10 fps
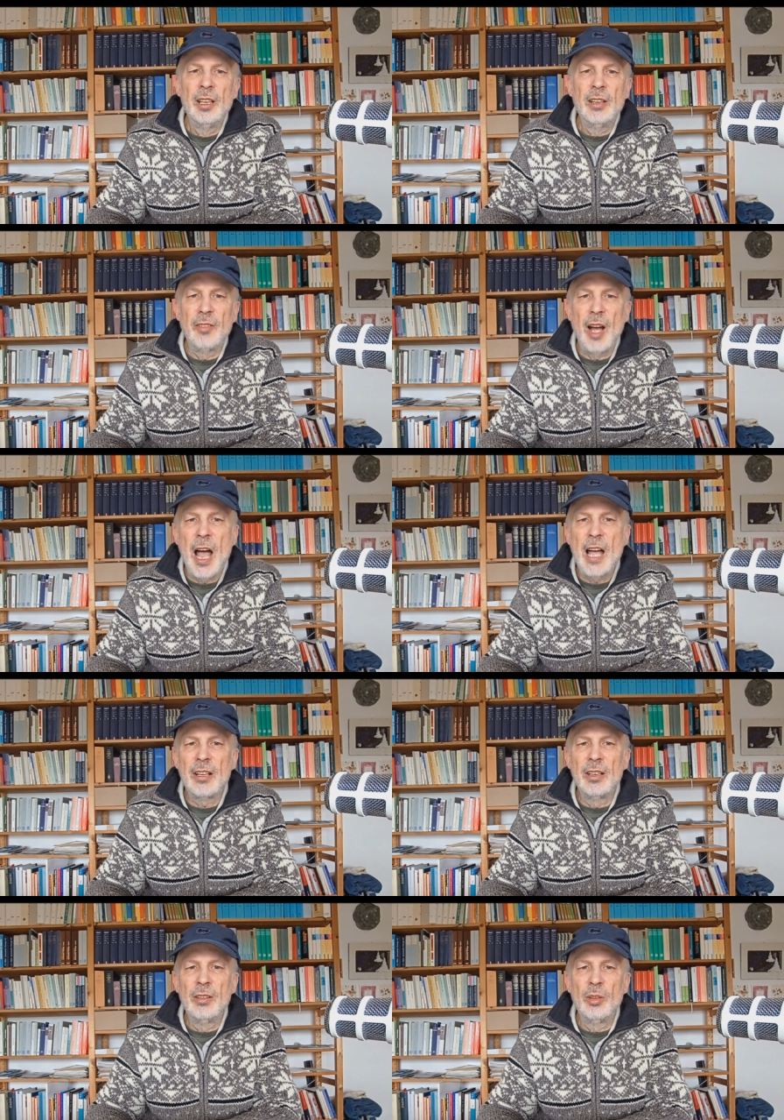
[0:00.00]

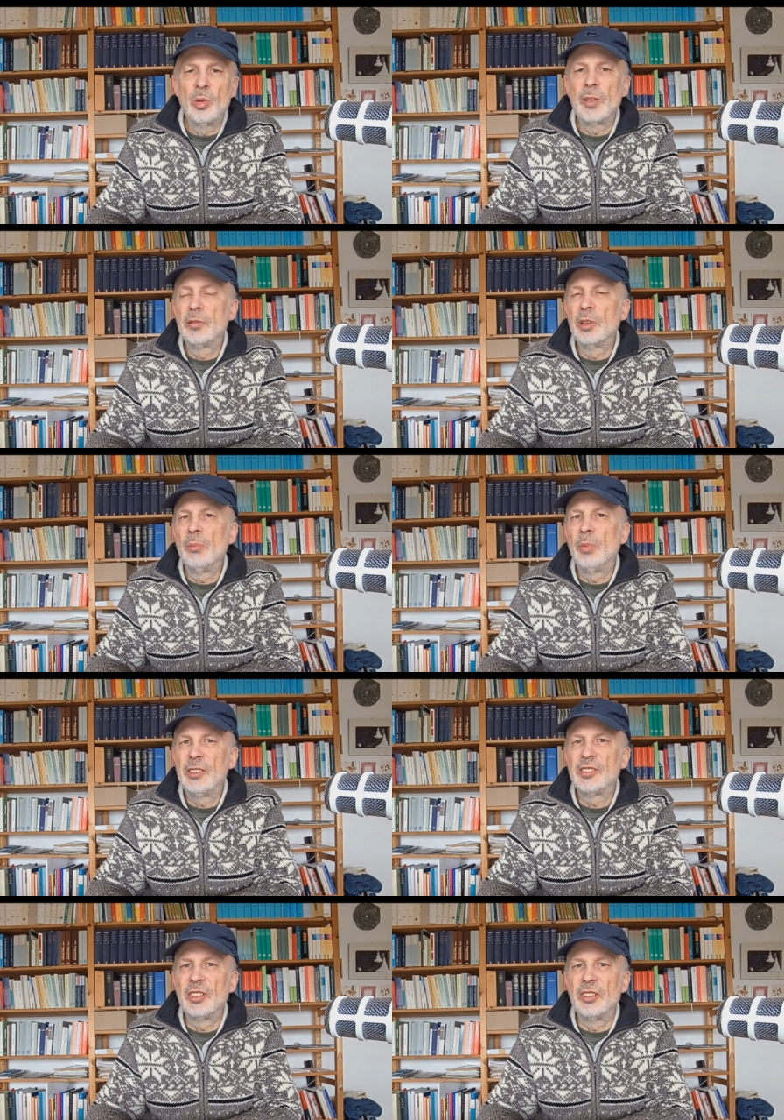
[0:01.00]
wahre oder für die
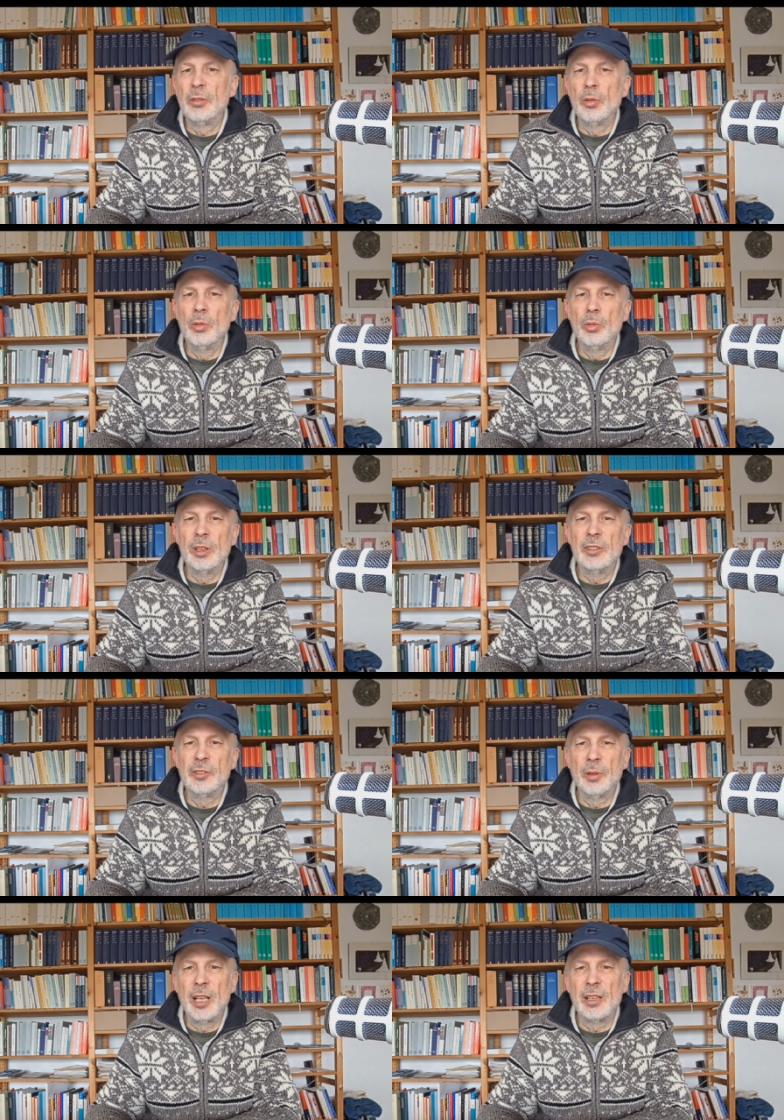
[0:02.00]
beste Theologie
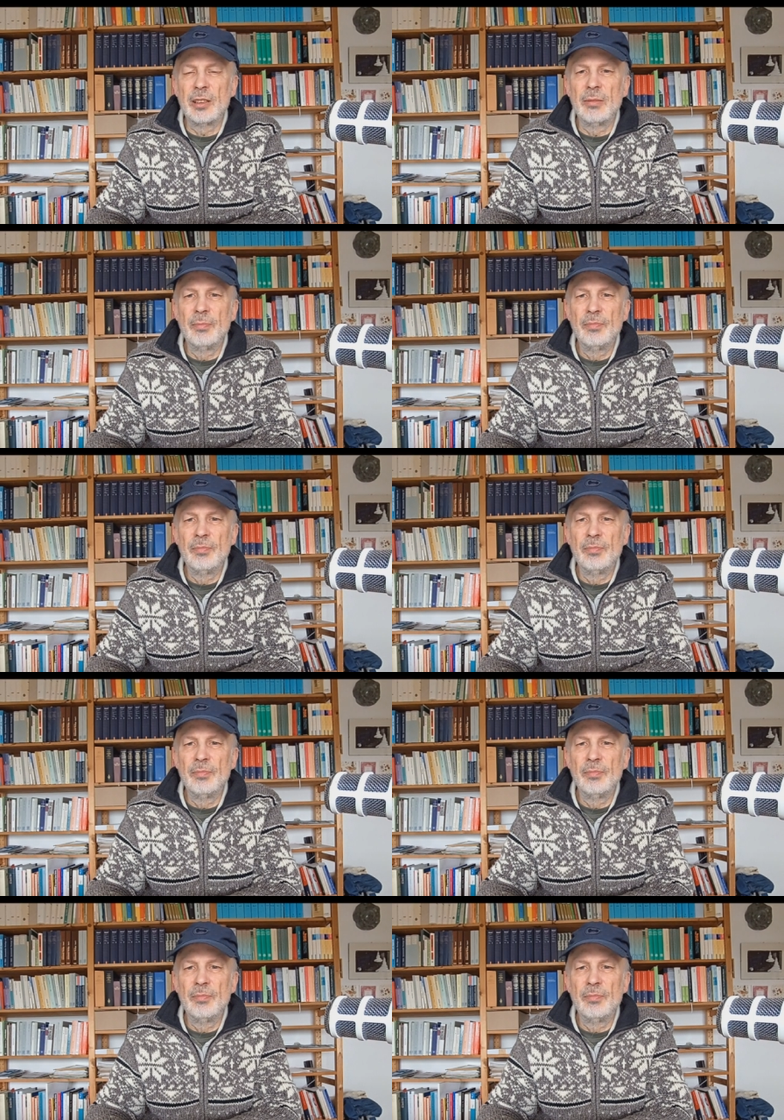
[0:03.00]
zu halten.